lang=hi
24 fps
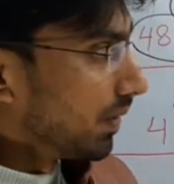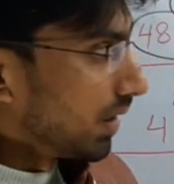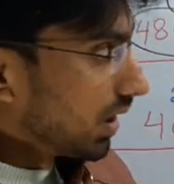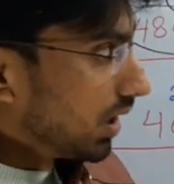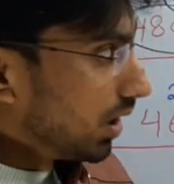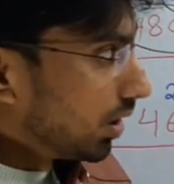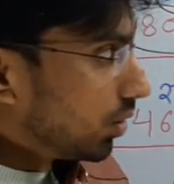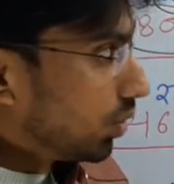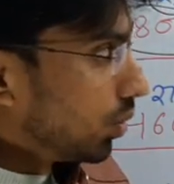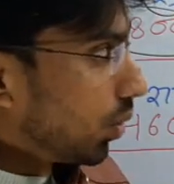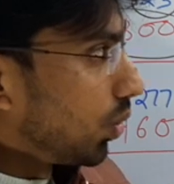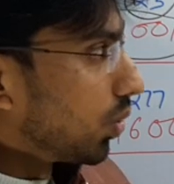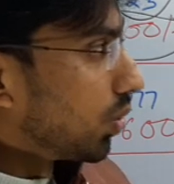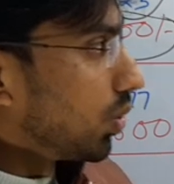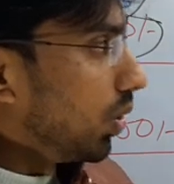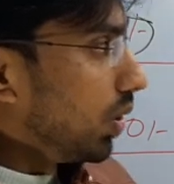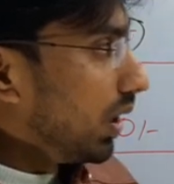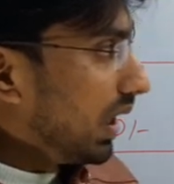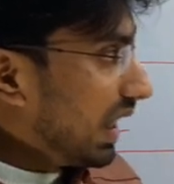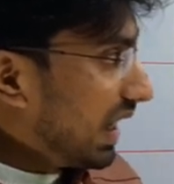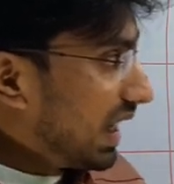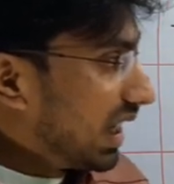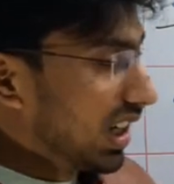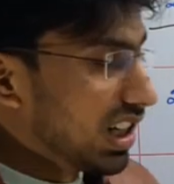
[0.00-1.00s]
कि दोनों
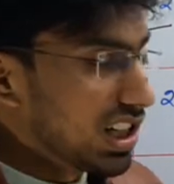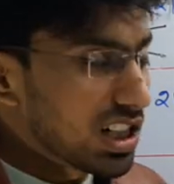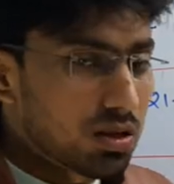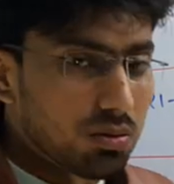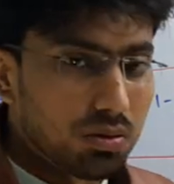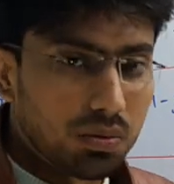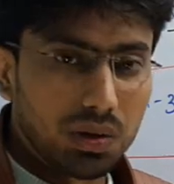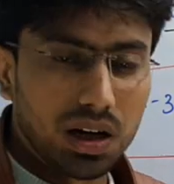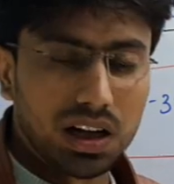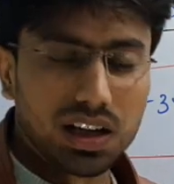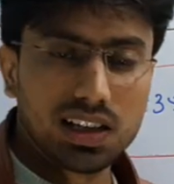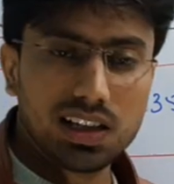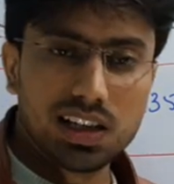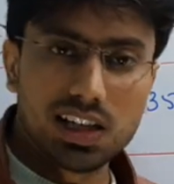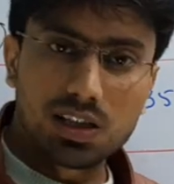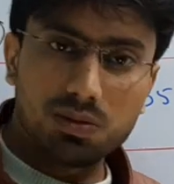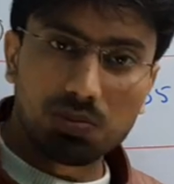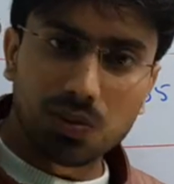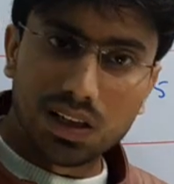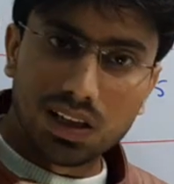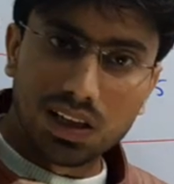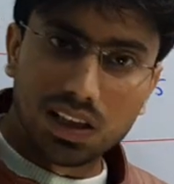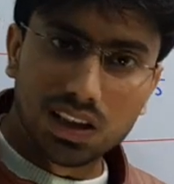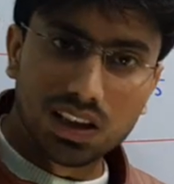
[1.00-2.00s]
इंग्लिश में मांगी
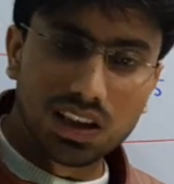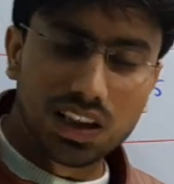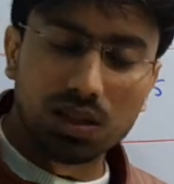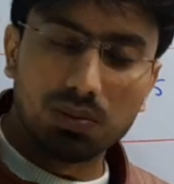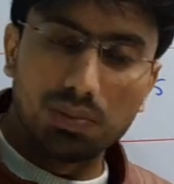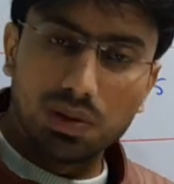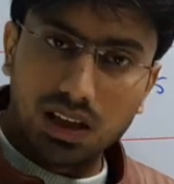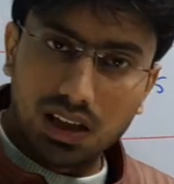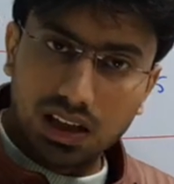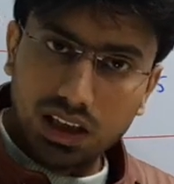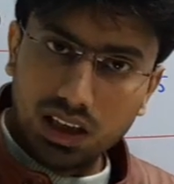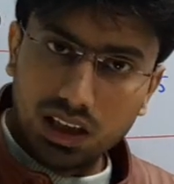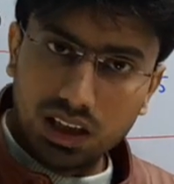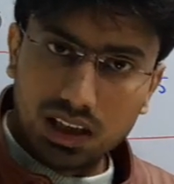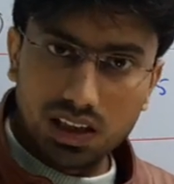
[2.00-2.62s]
इसमें हिंदी में